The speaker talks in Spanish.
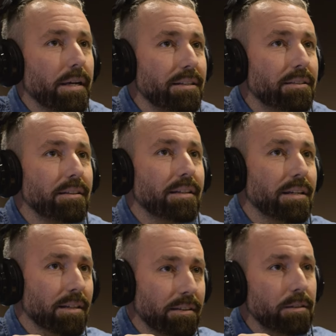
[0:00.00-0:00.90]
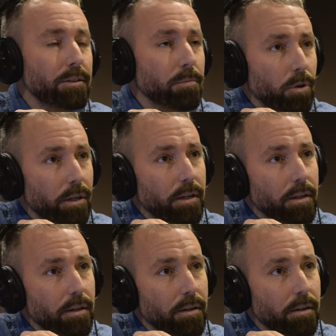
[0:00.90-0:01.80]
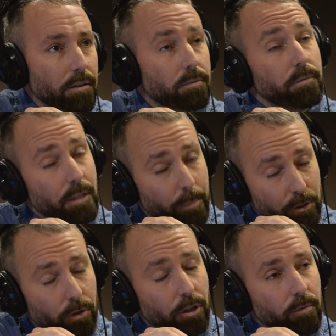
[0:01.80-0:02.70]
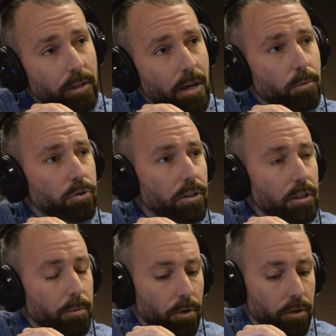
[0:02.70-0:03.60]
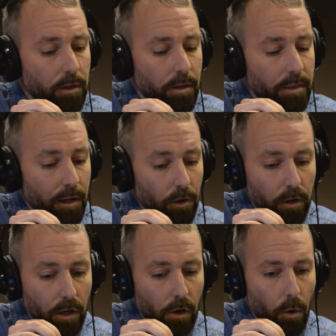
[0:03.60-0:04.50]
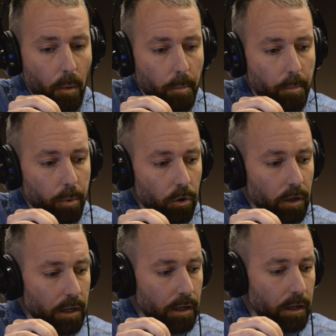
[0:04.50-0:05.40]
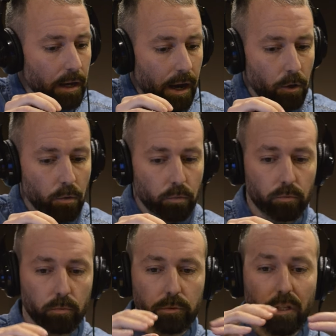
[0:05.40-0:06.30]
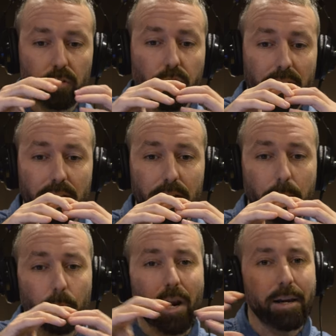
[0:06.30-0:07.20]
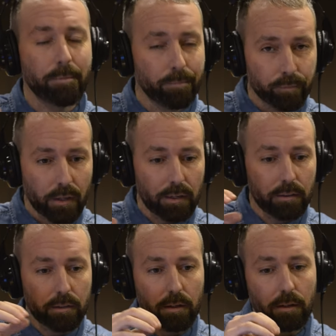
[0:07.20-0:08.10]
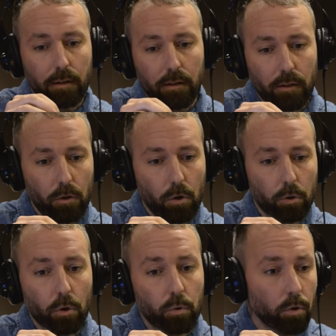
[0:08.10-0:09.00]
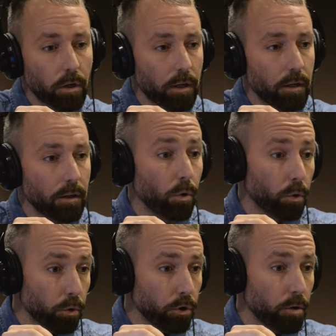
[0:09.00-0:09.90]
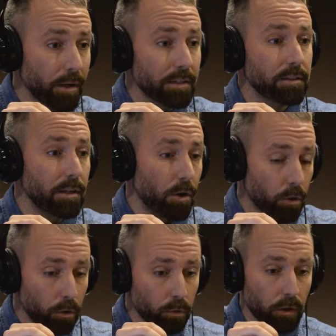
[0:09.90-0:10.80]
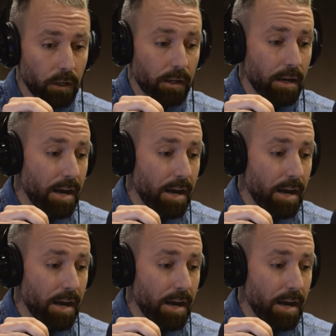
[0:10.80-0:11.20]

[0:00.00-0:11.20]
es interesantísimo leer, eh, de paso recomendamos el libro de, de Rodrigo, porque hay un desfase temporal entre lo que ocurre, ocurrió en Brasil y lo que ocurre